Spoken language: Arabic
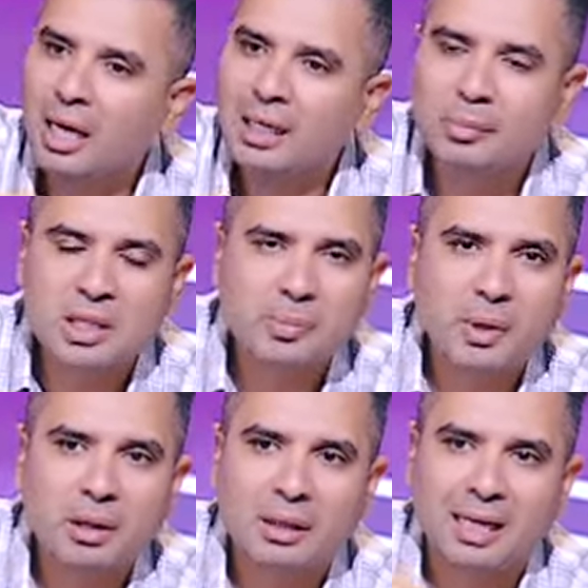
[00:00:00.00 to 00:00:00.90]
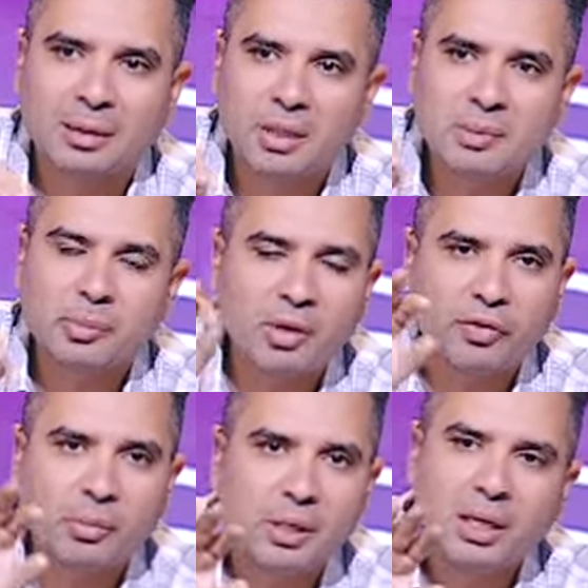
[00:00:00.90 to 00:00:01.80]
انا بنسبه يعني بنسبه
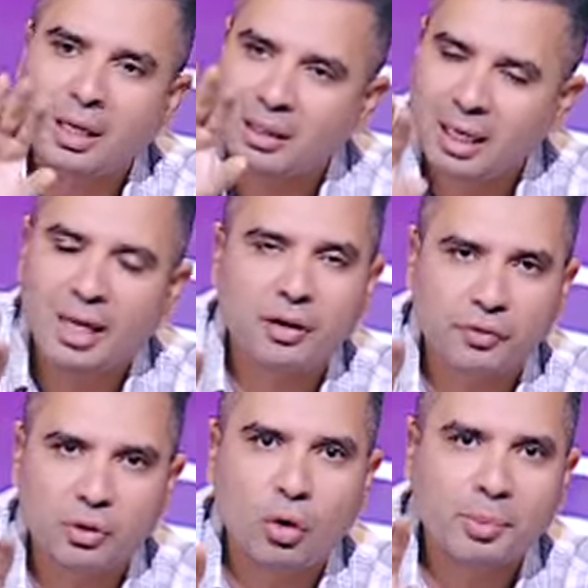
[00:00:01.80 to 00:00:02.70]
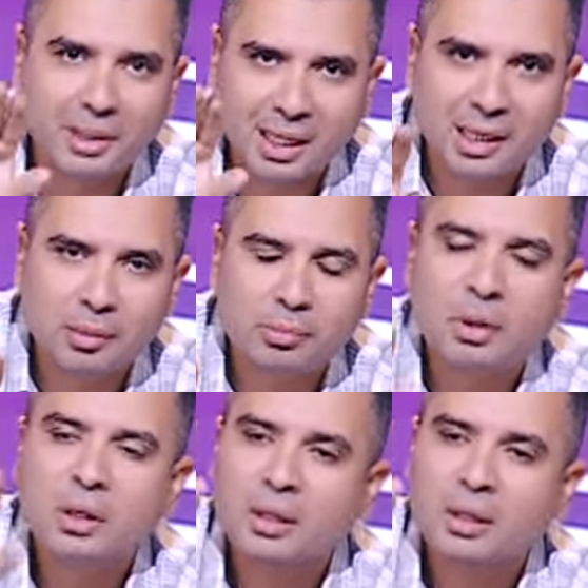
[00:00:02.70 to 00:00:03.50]
100% انا عارف ان هو بيتكلم